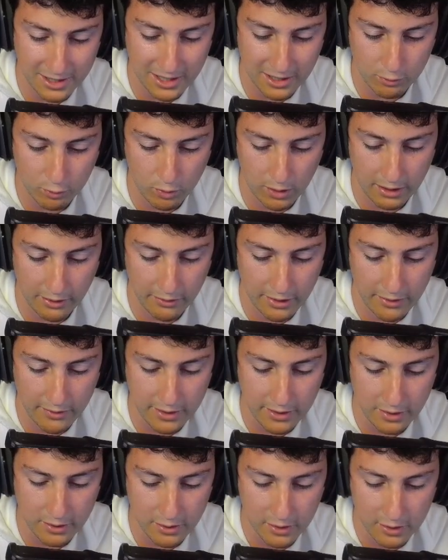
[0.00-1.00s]

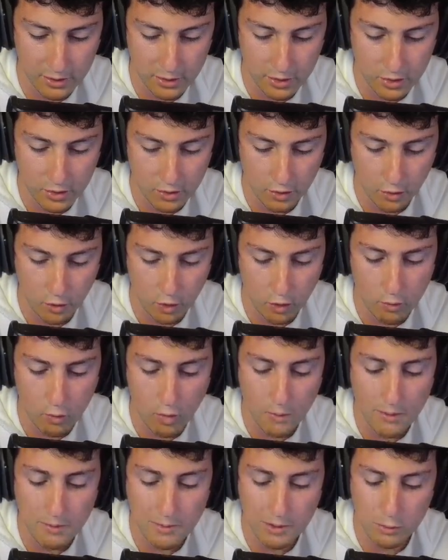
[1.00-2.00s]
actualizada. Como a
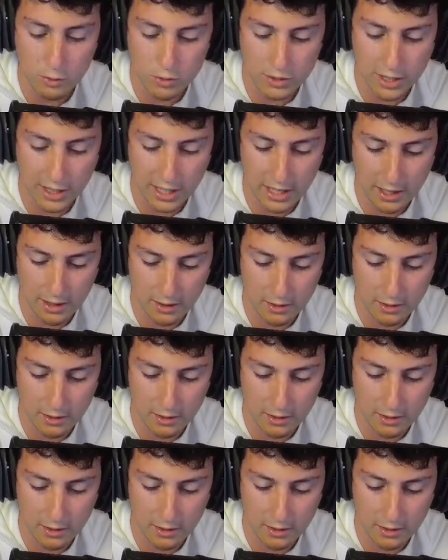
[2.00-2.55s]
mí me gustaría.